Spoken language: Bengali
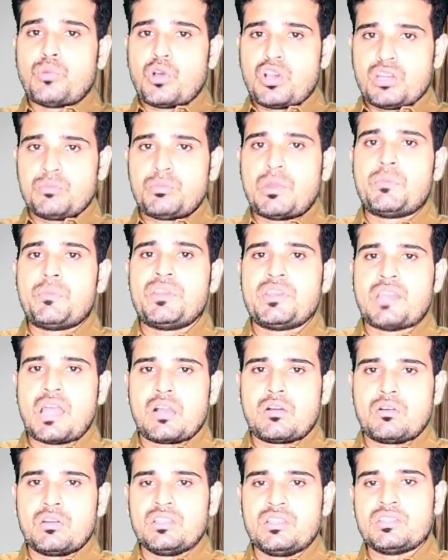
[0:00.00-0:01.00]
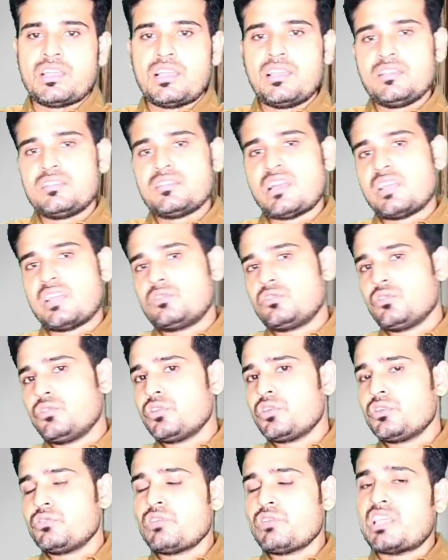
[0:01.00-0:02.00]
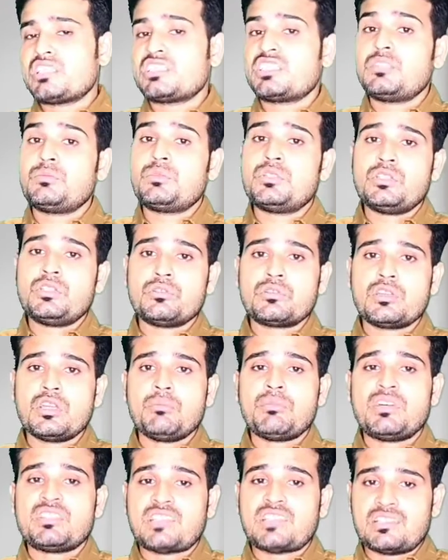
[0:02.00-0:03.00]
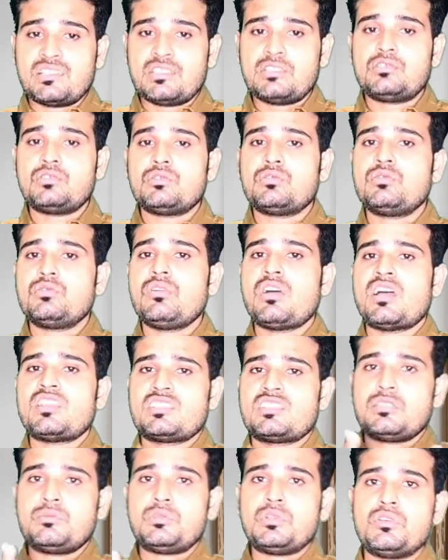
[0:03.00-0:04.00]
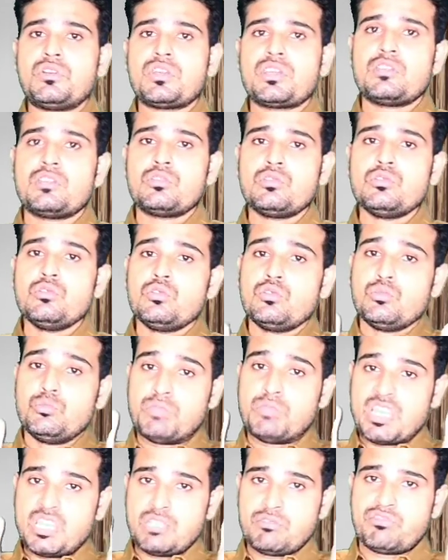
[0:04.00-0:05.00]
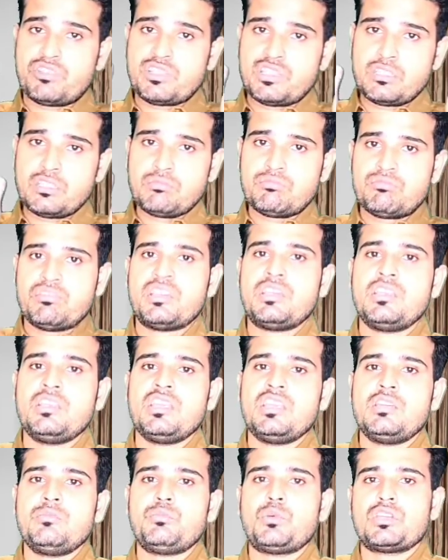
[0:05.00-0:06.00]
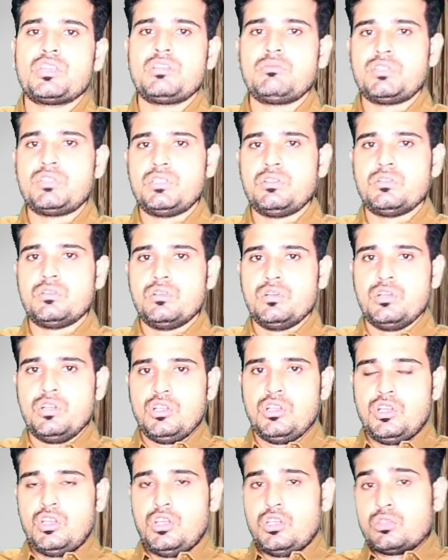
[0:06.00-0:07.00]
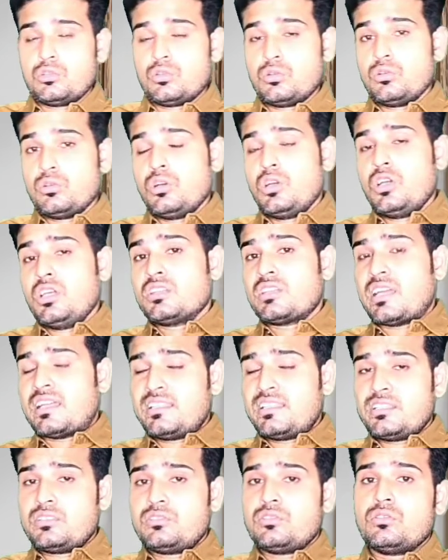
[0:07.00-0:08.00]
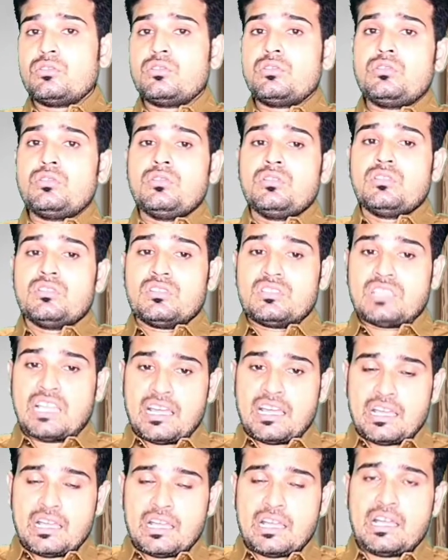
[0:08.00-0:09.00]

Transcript: পকেট পারমিট না করে তাহলে তার জন্য কিন্তু আজকের ভিডিওটা বা তাদের জন্য আজকের ভিডিওটা কিন্তু ভেরি ভেরি ভেরি ইম্পর্টেন্ট ভিডিও তো তাদের জন্য যা